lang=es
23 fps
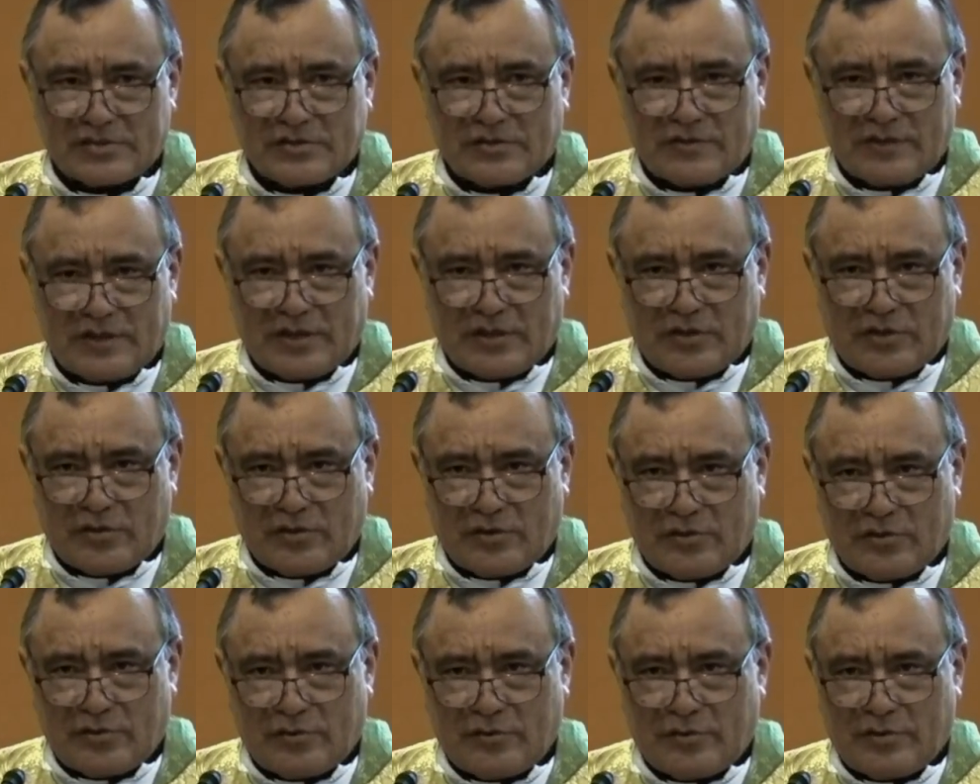sobre
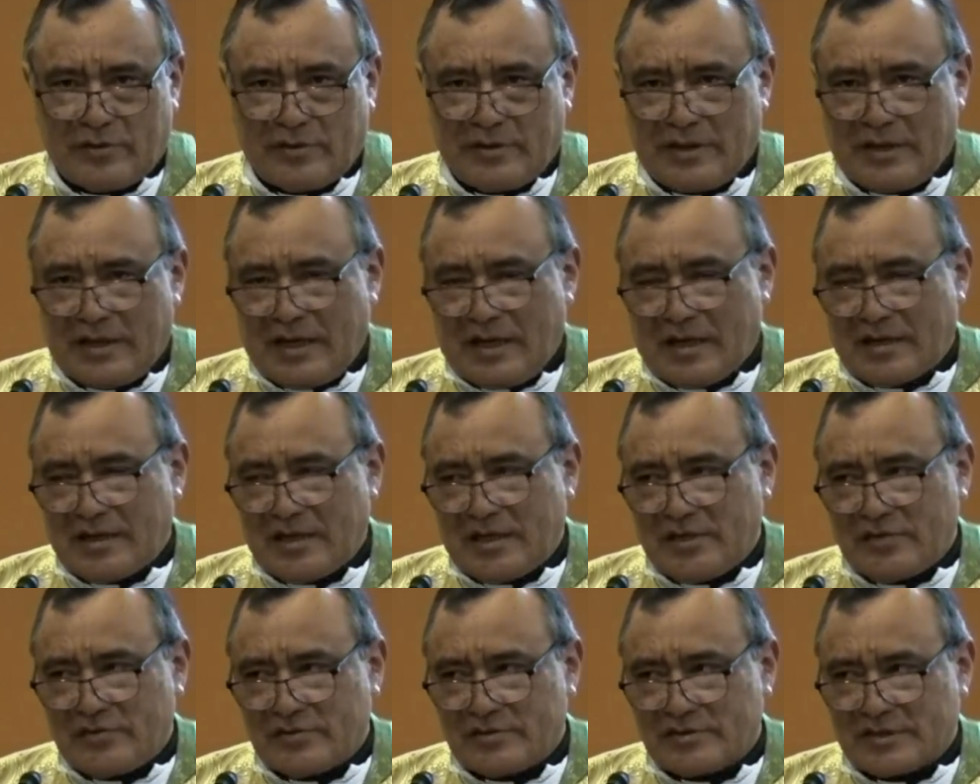todo
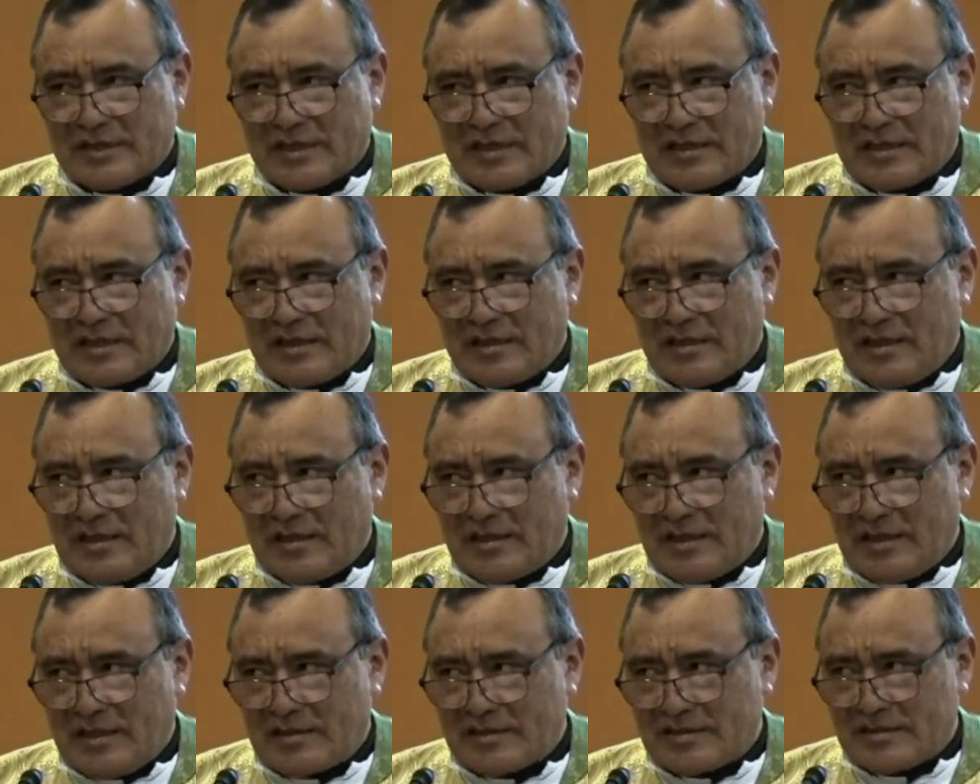aquellos que tenían
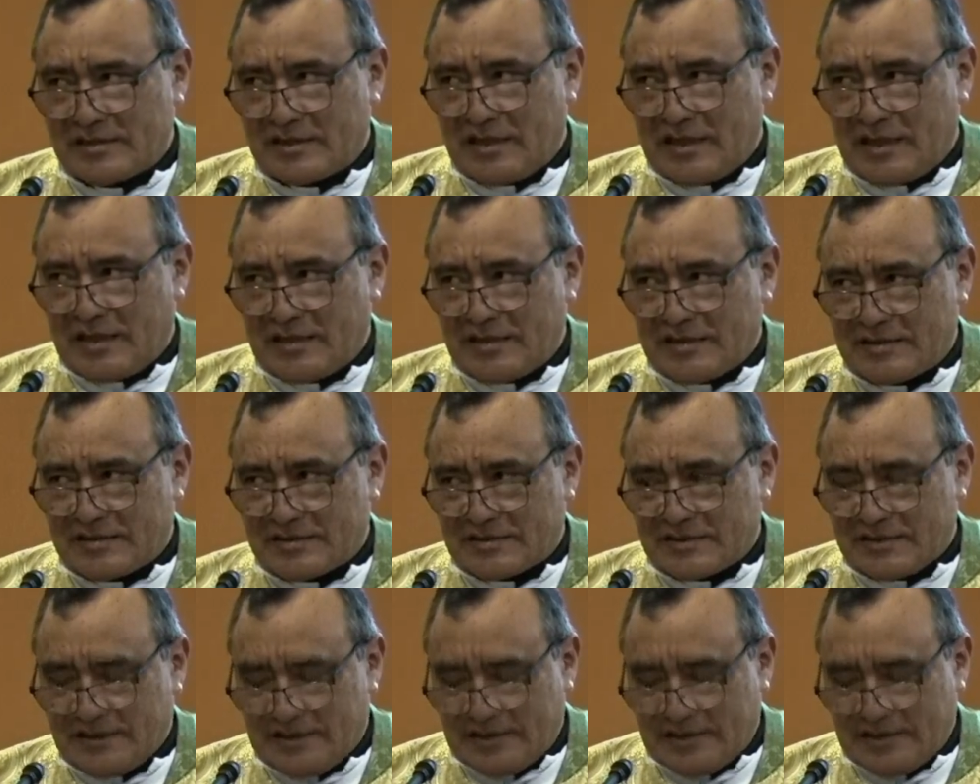necesidades,